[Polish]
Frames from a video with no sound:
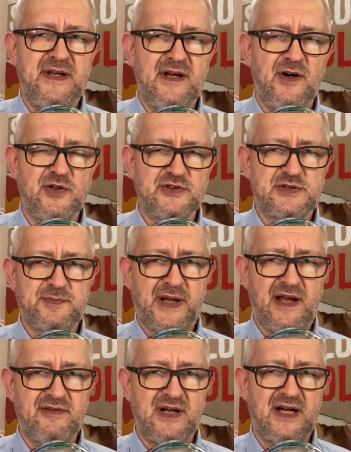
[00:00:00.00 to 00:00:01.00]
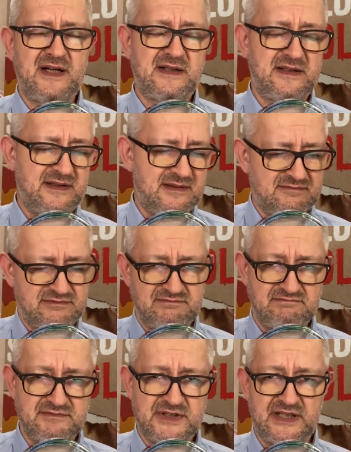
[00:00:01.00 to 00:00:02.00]
y, o sprawach y,
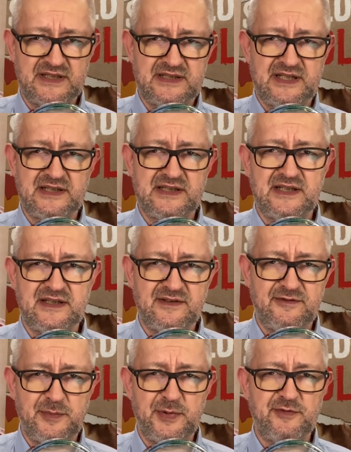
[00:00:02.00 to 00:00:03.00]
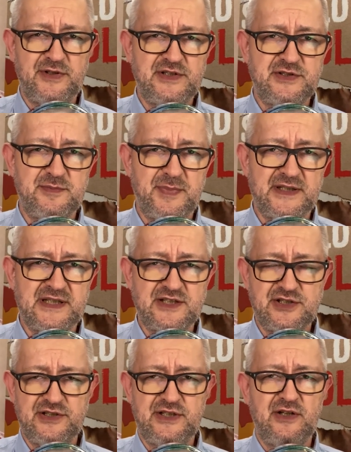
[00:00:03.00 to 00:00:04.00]
tych, tych, tych wypowiedzi pana
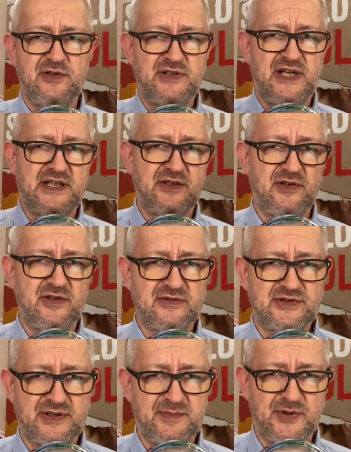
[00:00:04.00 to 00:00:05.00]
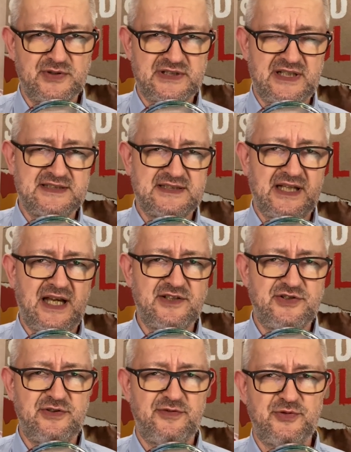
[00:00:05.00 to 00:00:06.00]
Gentiloniego, że Polska
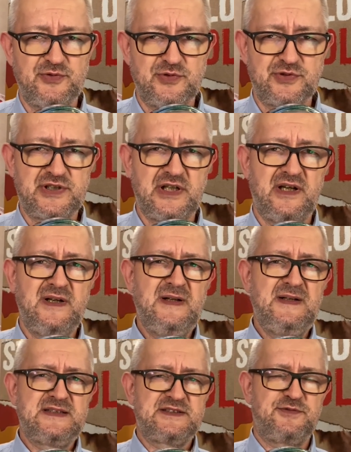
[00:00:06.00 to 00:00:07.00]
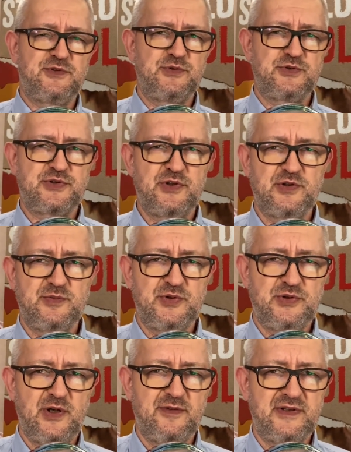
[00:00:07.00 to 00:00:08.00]
straci fundusze z funduszu
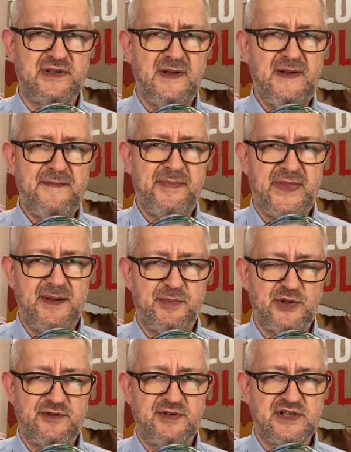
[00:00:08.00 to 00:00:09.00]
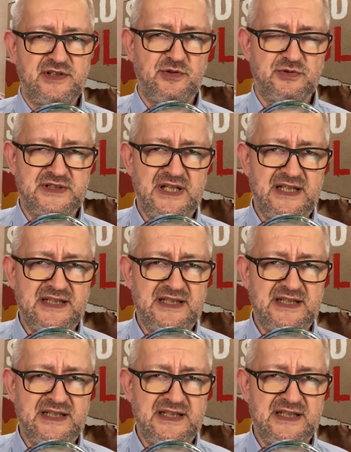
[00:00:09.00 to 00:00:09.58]
odbudowy, ponieważ nie uznaje